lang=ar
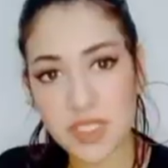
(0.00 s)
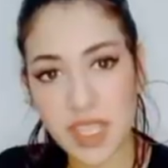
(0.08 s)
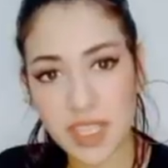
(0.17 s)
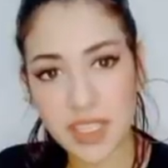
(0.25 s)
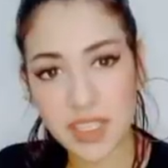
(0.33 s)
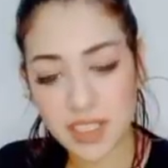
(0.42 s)

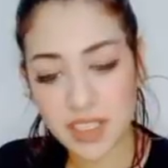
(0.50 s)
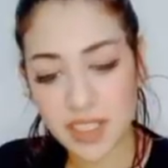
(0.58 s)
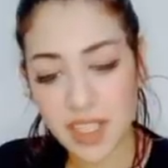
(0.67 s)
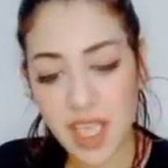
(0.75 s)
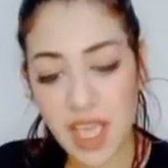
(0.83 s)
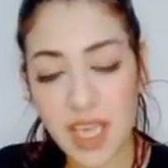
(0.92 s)
مساء
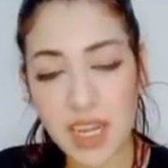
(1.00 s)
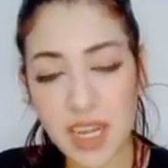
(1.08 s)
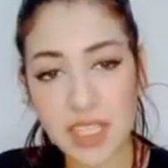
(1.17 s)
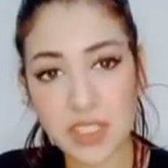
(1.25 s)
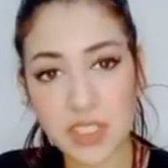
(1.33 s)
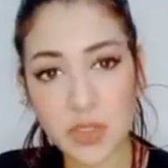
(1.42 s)
الخير
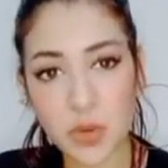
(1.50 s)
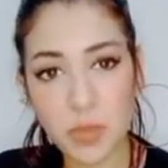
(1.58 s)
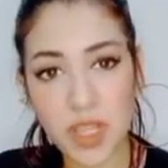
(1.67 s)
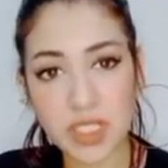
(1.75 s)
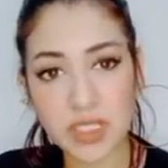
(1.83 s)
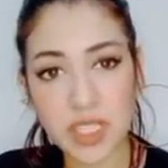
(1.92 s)
حلقة
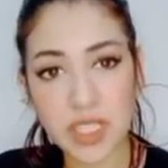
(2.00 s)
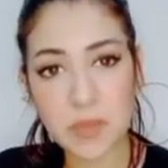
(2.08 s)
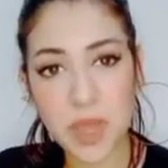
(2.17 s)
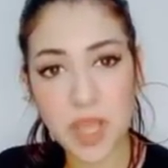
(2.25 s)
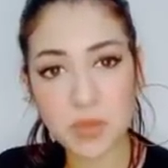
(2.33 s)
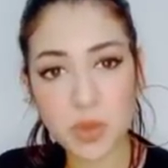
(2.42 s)
اليوم
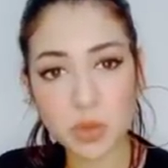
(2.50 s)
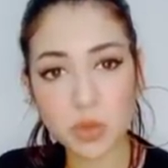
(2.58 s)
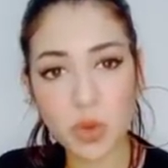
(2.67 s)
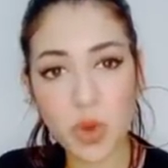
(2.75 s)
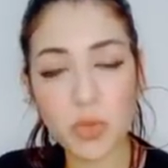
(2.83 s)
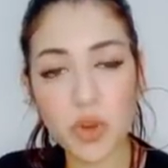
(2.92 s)
هنتكلم عن
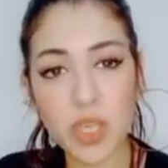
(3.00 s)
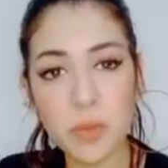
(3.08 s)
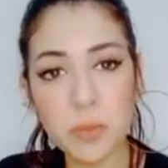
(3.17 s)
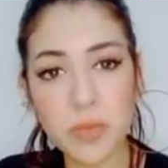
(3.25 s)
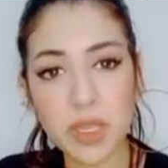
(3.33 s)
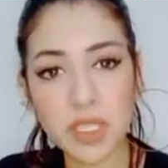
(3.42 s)
موضوع
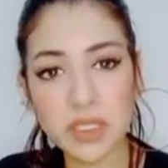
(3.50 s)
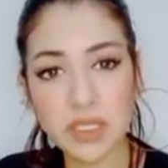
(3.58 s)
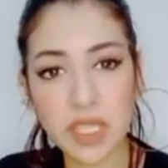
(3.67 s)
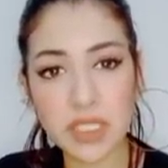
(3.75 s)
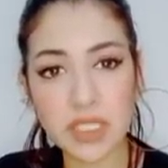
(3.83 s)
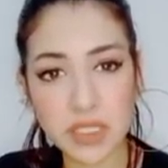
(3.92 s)
مهم
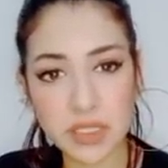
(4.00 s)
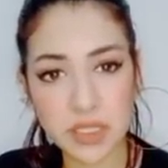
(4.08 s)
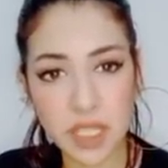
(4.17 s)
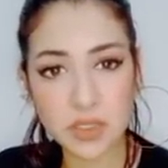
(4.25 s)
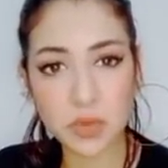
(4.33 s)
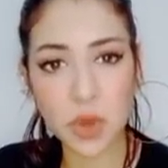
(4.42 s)
جدا
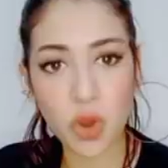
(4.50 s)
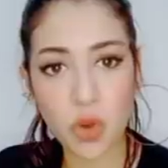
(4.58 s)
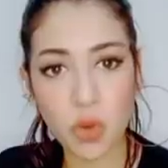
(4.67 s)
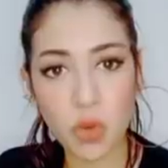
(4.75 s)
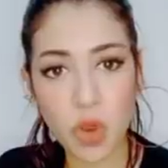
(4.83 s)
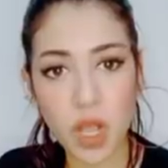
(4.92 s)
جدا
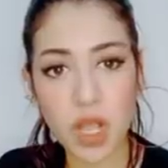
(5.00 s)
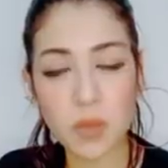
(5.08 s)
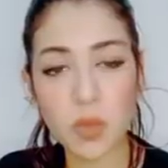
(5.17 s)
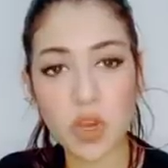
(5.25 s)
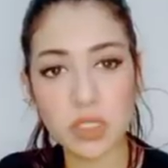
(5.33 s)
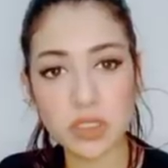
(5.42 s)

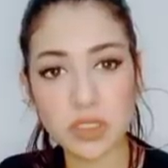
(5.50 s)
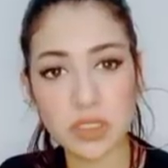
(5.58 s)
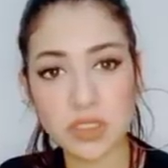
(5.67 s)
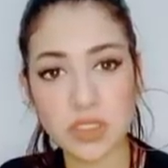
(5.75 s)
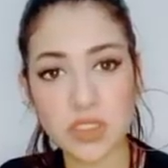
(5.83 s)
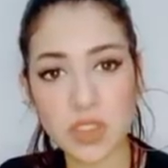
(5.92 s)
وهو
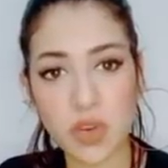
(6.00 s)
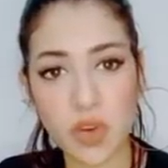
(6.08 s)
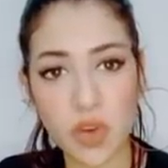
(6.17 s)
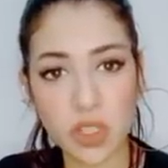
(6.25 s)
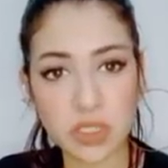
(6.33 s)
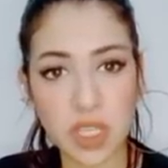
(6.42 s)
مخطط
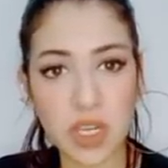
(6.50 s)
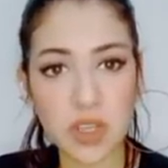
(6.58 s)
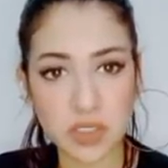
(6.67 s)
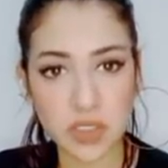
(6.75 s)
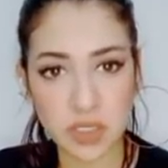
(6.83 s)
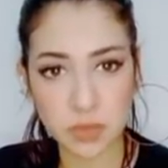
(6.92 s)
إسقاط
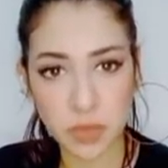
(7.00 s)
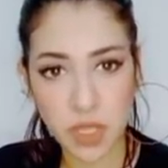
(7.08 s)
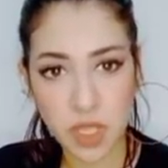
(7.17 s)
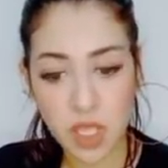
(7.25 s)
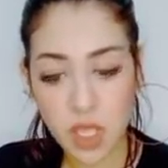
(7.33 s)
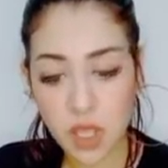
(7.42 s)

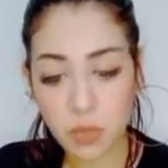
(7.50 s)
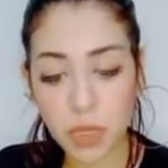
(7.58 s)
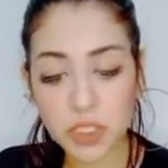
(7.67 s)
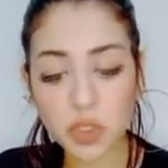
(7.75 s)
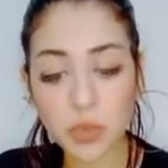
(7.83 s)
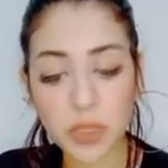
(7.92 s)
الخطيب
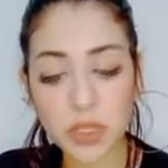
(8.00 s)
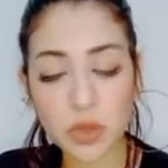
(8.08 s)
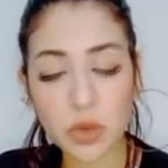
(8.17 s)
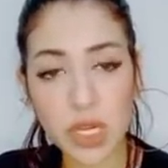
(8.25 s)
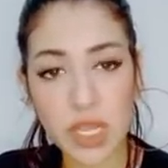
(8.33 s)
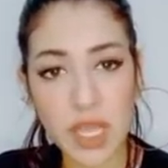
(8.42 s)
بطلب
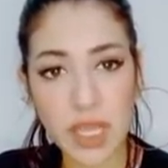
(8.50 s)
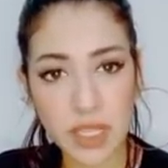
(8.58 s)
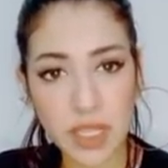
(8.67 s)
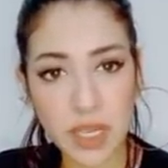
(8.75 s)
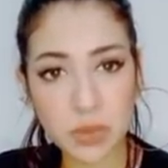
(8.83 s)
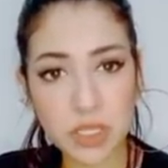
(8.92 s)
من كل
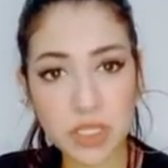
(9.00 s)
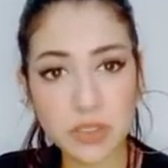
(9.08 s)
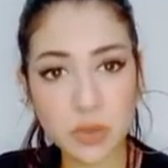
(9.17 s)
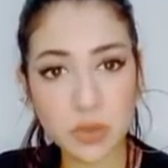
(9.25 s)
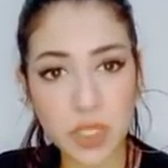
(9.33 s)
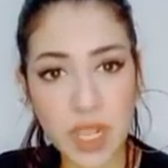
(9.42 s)

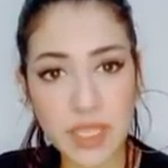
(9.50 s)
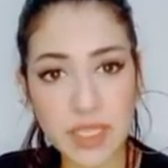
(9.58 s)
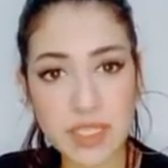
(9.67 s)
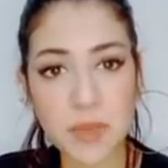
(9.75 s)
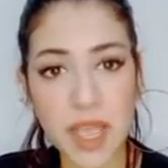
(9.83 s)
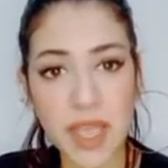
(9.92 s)
أهلاوي إنه
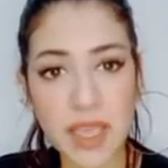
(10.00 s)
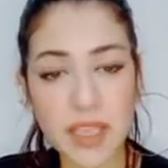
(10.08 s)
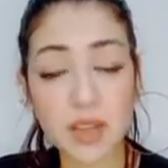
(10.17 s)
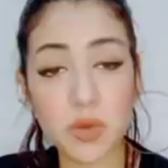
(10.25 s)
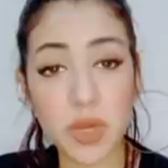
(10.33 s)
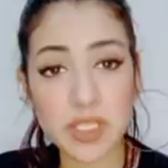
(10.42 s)
يركز
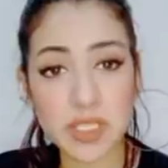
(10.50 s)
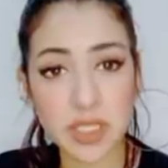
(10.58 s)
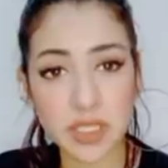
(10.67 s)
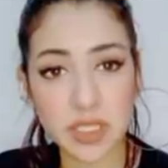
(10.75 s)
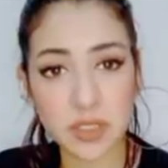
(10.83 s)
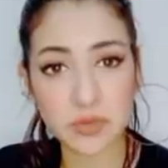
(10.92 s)
معايا
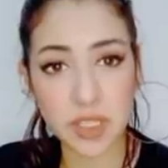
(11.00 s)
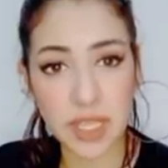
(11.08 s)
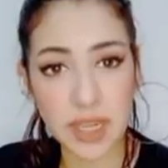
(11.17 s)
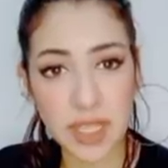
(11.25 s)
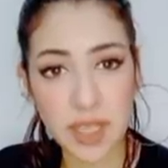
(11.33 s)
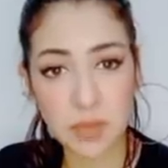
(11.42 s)
كويس جدا
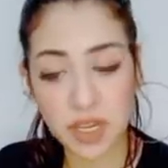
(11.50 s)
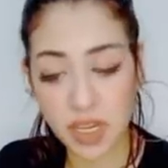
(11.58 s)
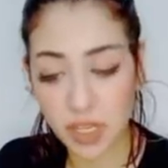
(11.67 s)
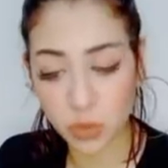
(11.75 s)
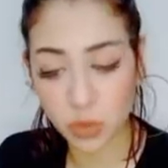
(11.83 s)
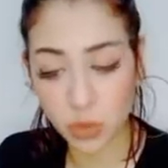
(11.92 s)
في
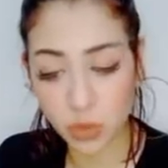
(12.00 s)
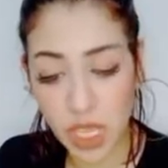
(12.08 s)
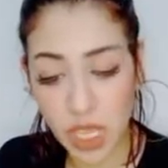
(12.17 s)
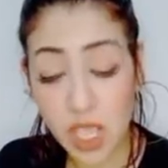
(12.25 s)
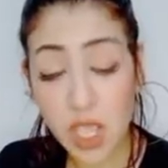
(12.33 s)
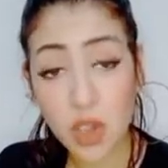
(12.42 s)
الكلام اللي
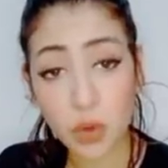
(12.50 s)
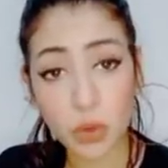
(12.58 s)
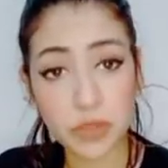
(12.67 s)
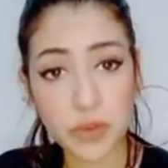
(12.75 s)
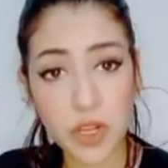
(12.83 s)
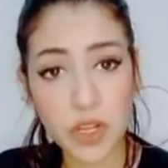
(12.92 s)
هيقوله ده
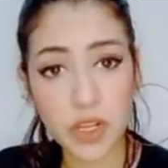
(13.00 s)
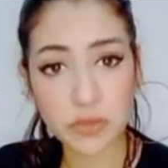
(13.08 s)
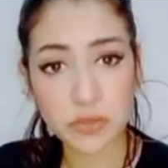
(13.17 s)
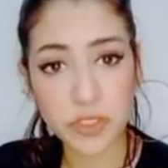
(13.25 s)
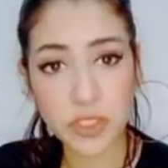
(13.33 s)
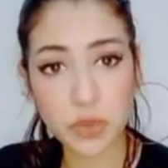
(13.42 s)

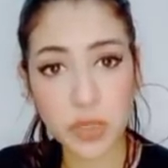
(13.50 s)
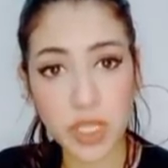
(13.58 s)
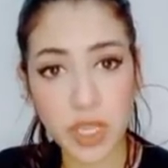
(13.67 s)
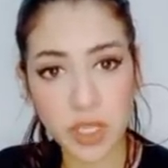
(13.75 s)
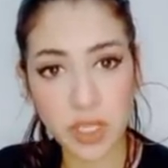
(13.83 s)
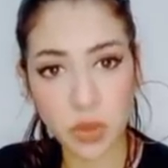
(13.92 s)
ويفكر
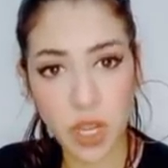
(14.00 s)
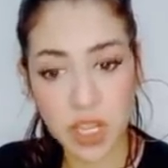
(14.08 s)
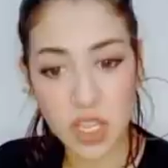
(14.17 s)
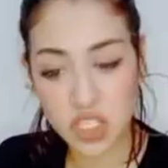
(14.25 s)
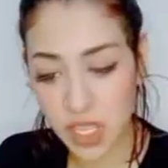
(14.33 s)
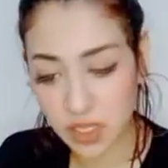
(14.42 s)
فيه
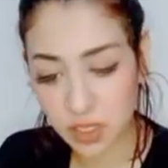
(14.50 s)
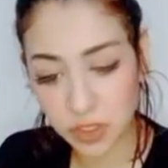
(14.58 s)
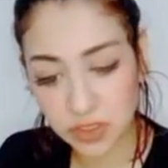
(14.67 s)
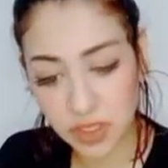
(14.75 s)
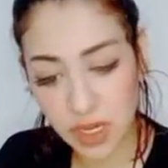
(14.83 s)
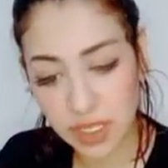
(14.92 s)
ويعقله
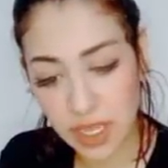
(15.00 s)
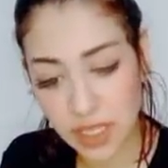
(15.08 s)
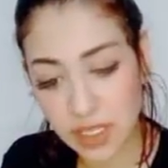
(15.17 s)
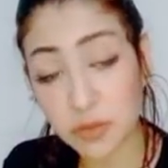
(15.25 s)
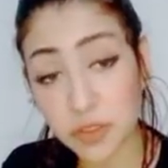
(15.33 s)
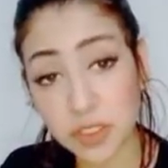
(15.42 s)
عشان الفترة
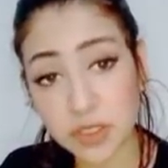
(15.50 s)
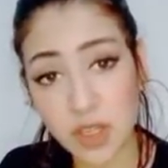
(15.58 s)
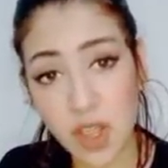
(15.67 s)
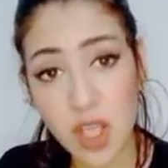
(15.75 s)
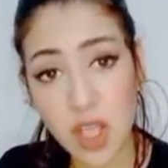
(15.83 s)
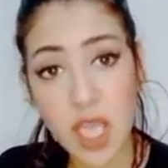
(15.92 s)
الجاية
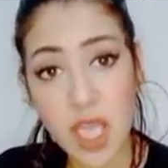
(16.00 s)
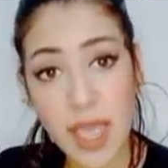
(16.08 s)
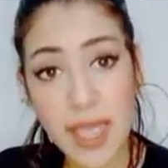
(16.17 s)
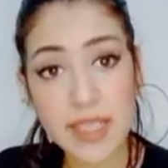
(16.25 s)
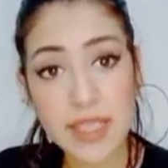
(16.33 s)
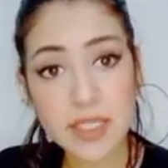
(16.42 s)
فترة
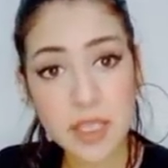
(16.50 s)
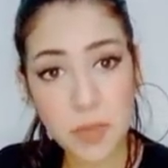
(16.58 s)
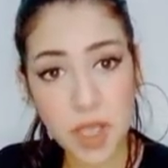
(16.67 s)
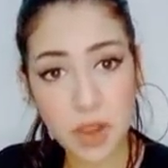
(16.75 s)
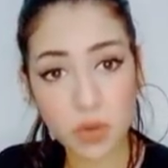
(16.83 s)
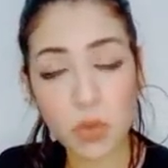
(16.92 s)

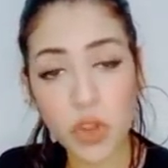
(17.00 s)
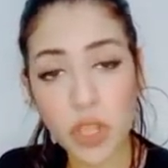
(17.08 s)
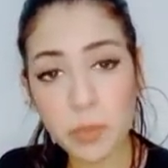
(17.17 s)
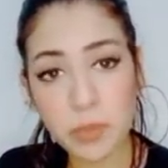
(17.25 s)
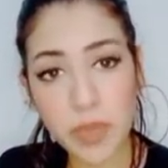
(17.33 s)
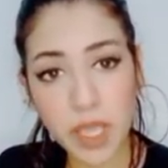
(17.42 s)
حاسمة
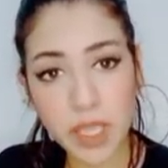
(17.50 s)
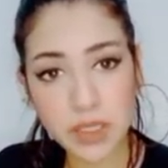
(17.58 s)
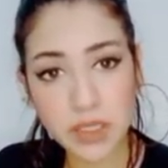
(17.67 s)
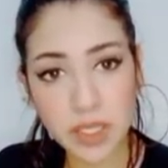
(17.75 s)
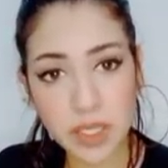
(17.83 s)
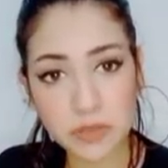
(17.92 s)
ومهمة
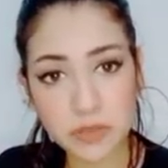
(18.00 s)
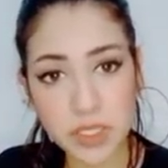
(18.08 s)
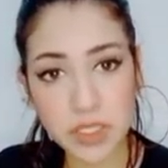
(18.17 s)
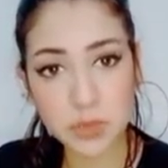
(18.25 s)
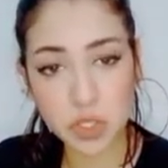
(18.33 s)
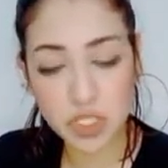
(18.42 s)
جدا
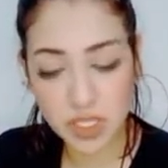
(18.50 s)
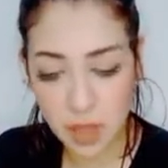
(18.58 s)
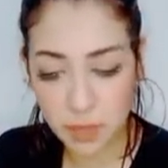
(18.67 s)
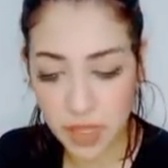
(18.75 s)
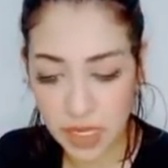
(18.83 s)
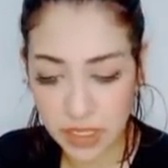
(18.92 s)
في
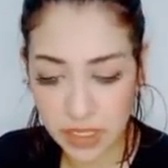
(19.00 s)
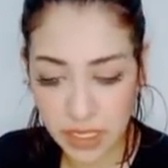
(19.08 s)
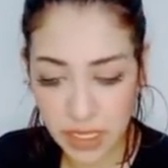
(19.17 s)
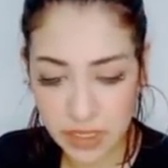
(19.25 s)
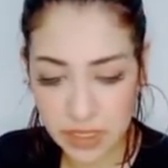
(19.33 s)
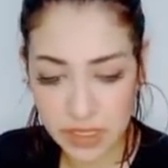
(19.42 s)

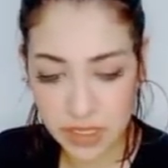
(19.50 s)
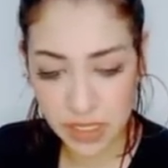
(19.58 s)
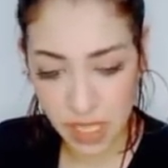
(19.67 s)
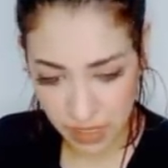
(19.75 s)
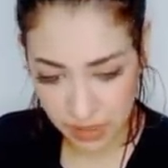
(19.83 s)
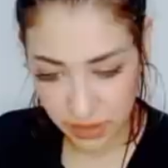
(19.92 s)
مستقبل
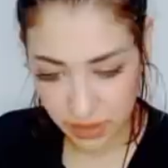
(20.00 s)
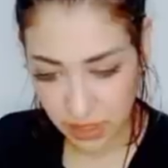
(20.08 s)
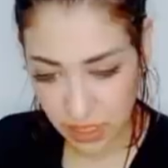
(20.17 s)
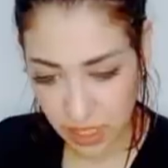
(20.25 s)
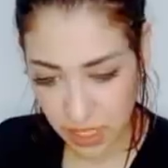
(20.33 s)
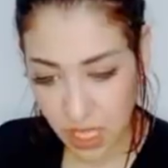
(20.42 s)
النادي الأهلي